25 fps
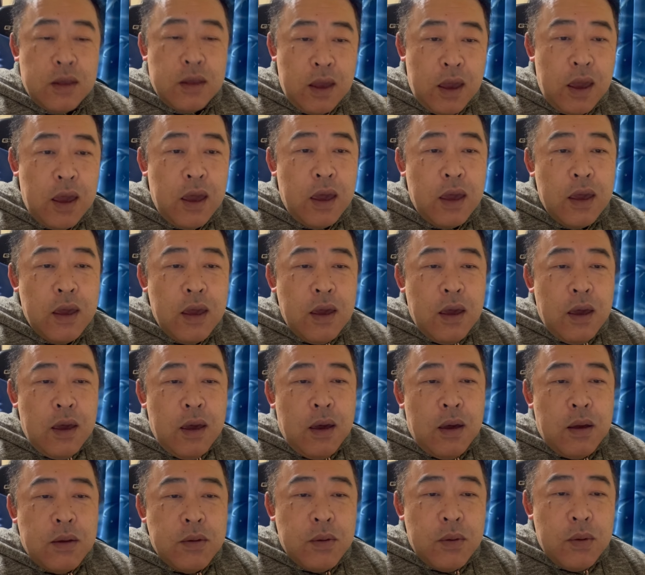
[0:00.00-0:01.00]
て、
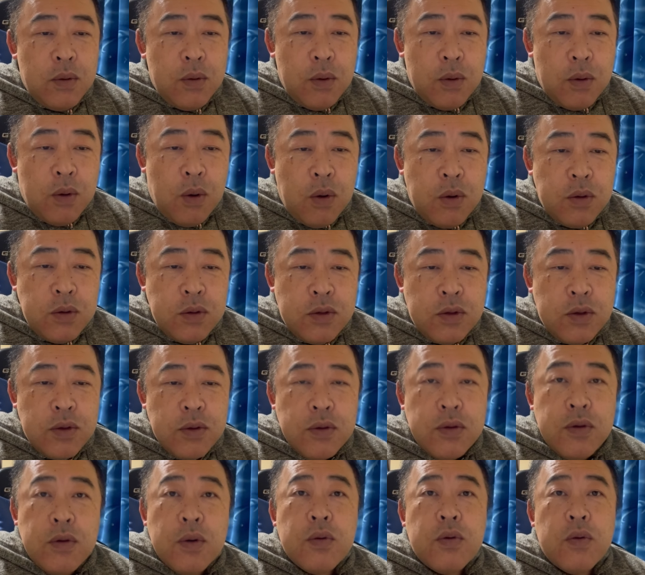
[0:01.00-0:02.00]
あの、昆虫
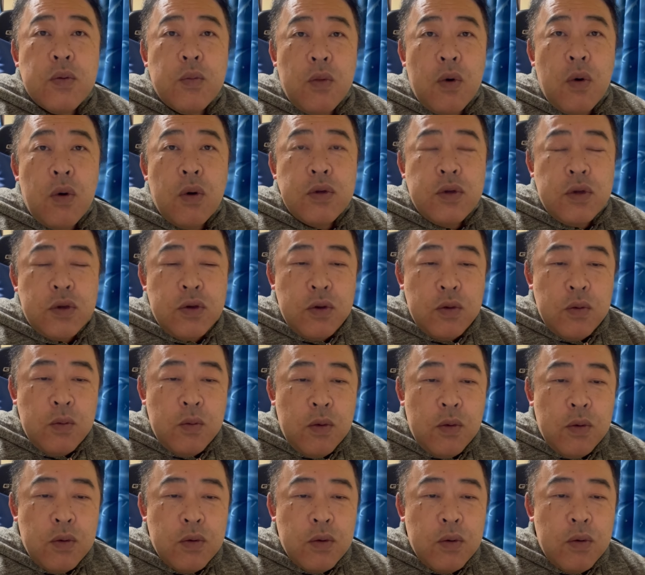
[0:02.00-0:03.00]
食も注
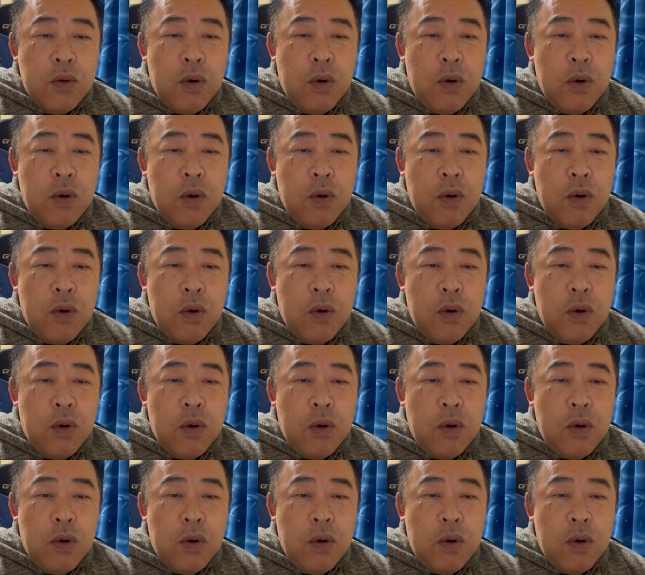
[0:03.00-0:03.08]
目